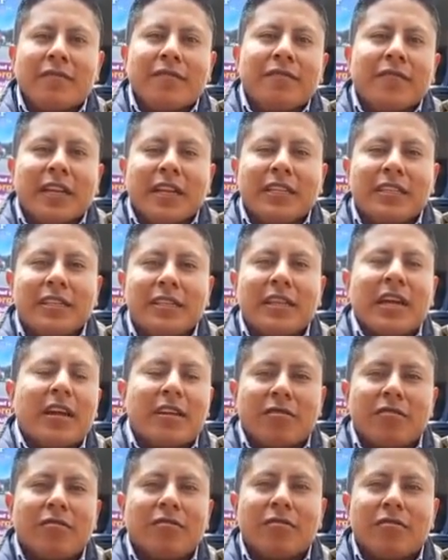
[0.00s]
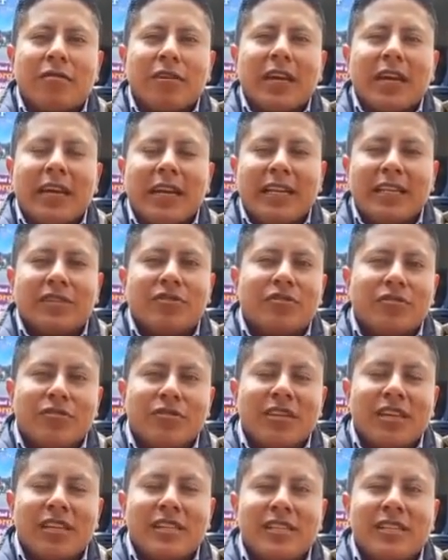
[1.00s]
felicitarlo en estos
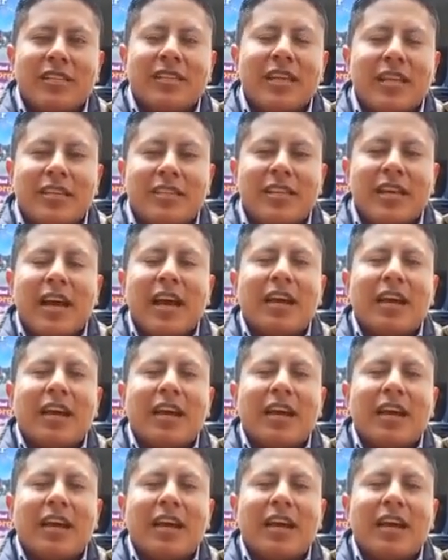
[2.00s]
16